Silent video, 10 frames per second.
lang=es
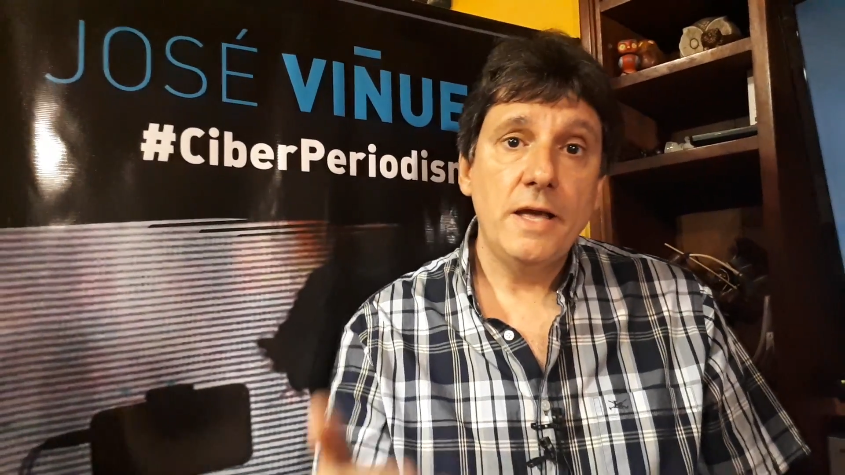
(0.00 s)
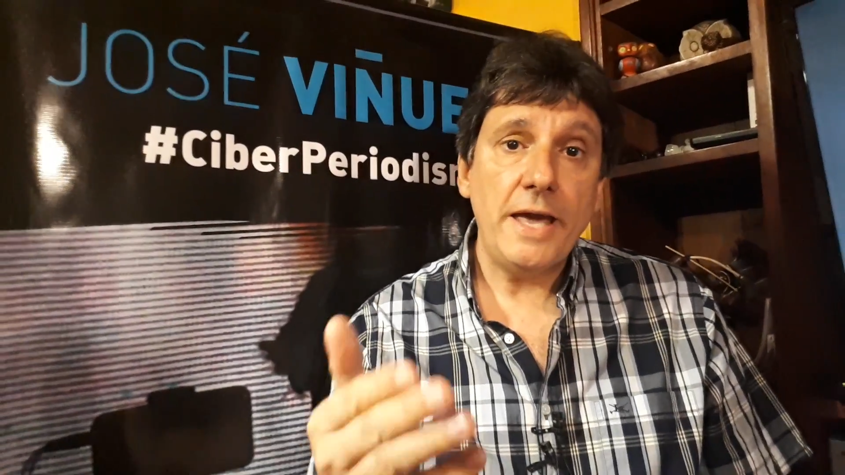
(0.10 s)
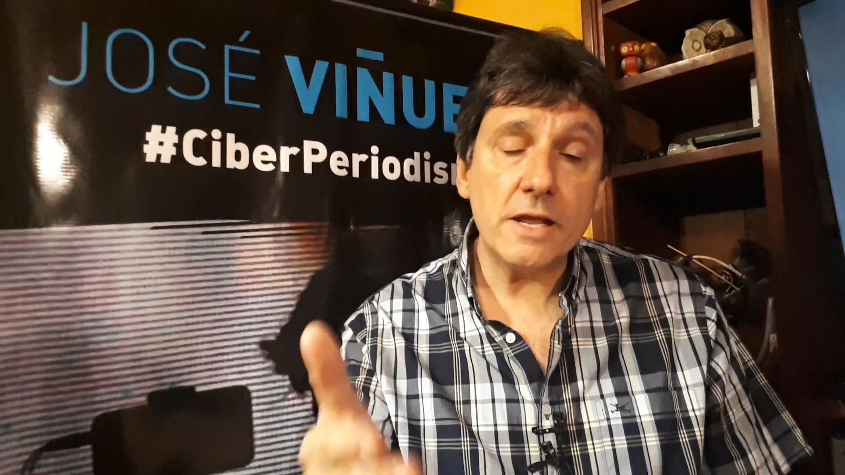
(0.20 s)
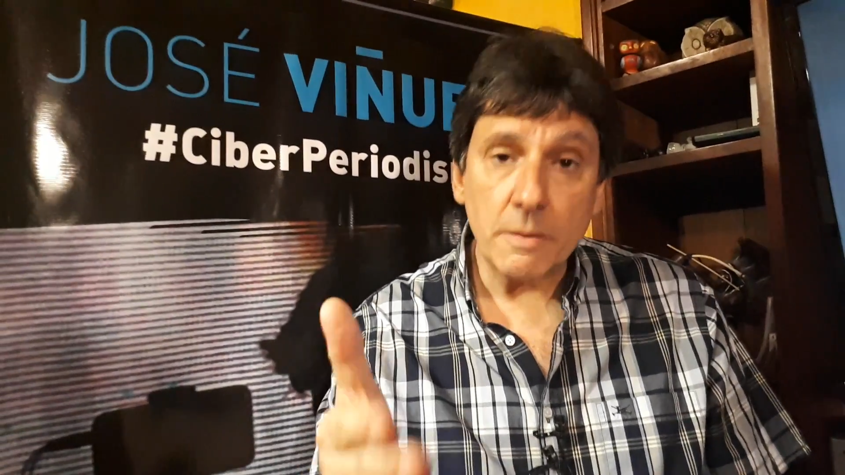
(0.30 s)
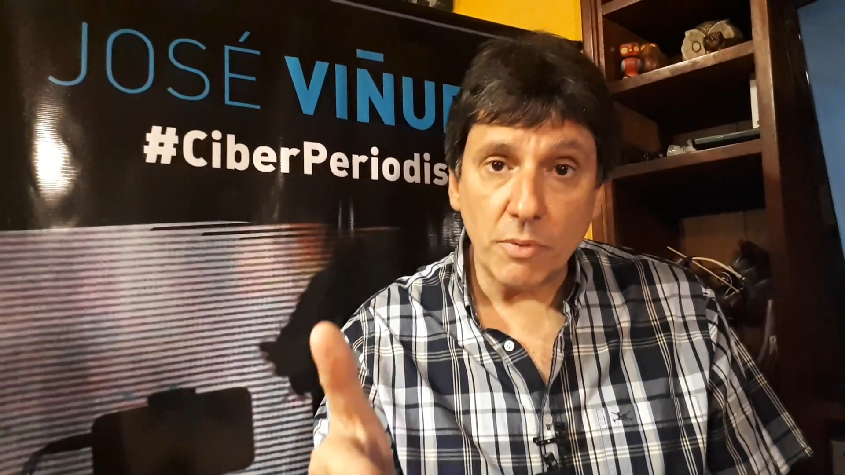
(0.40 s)

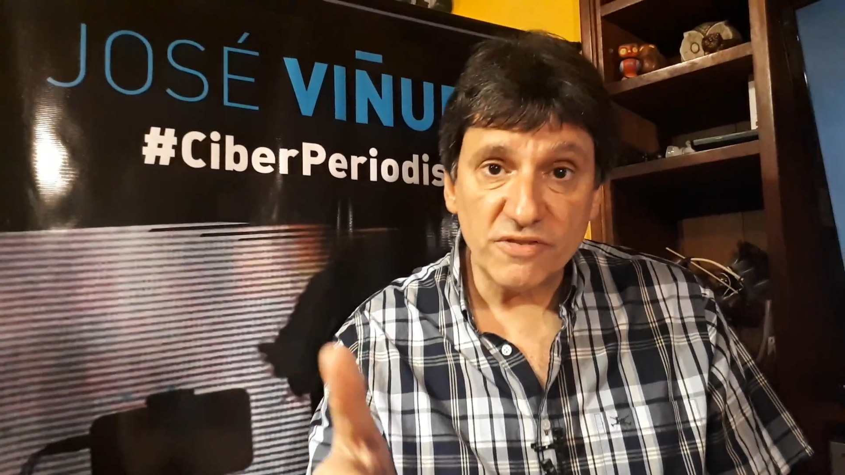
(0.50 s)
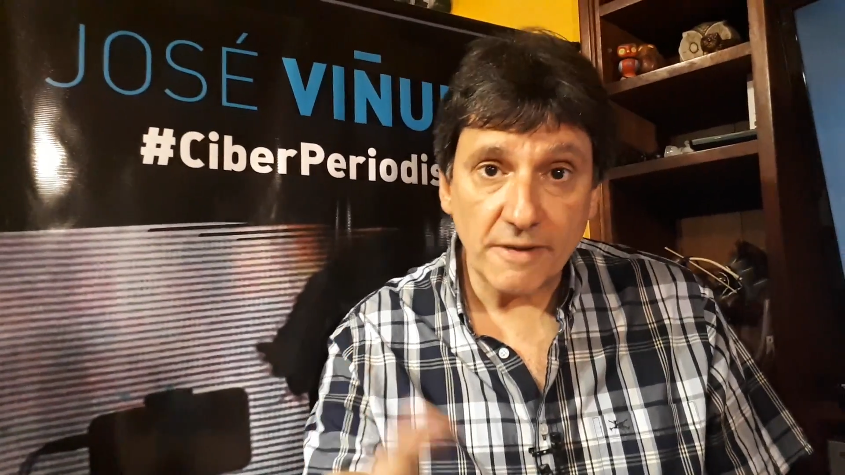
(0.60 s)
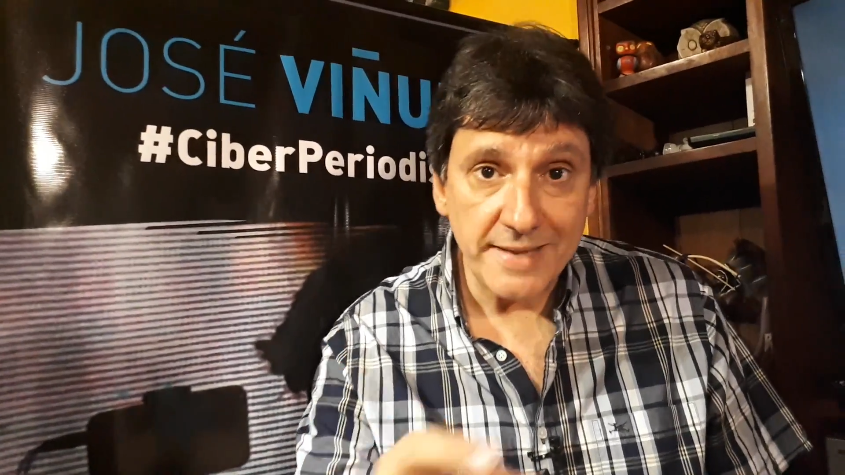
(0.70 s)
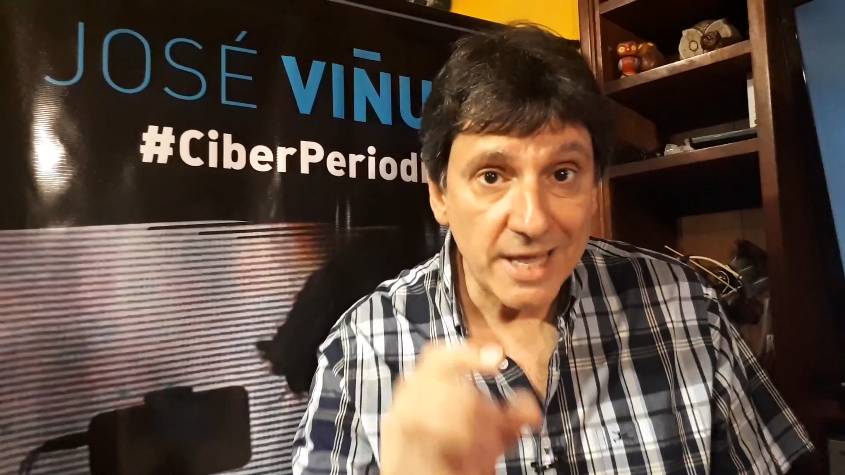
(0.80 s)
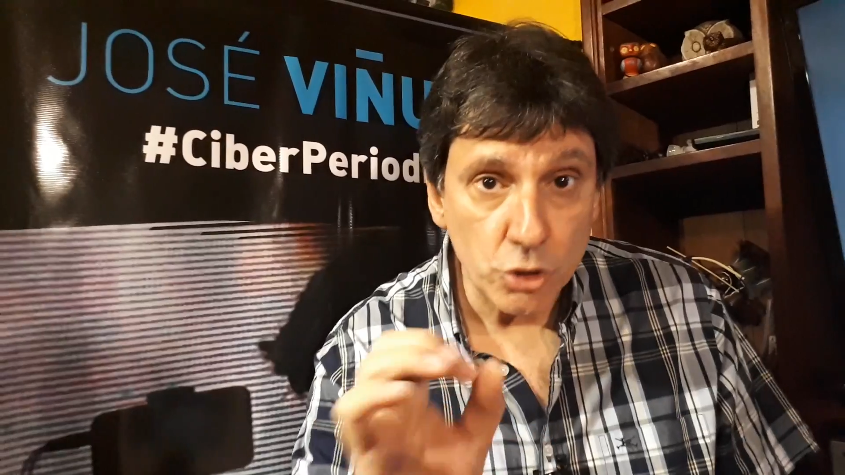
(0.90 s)
Es
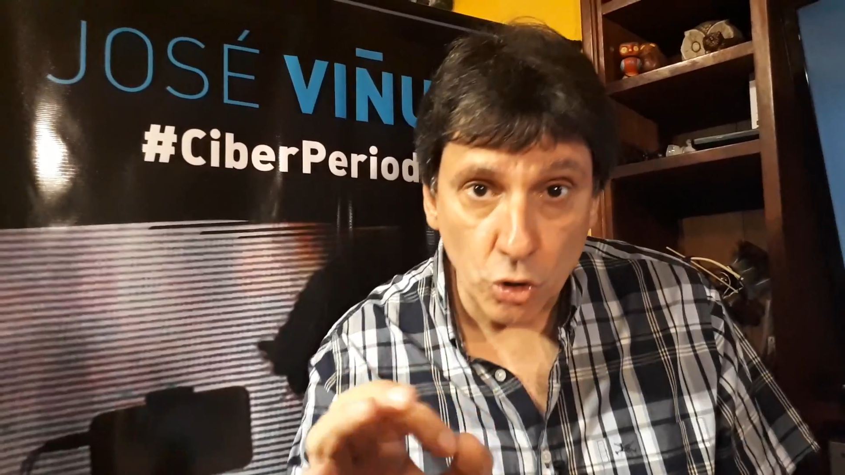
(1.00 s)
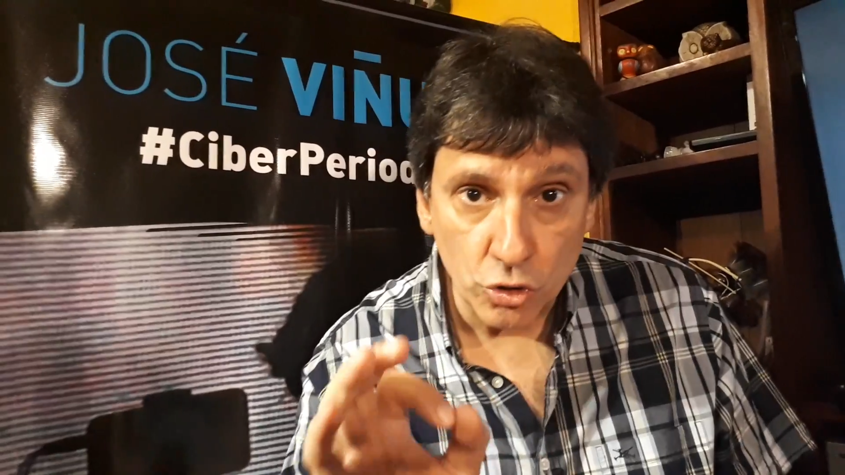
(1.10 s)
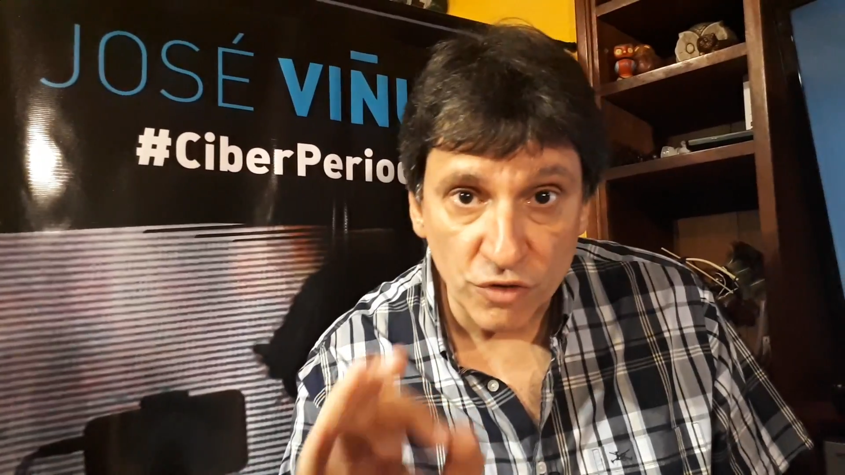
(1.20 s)
responsabilidad de todos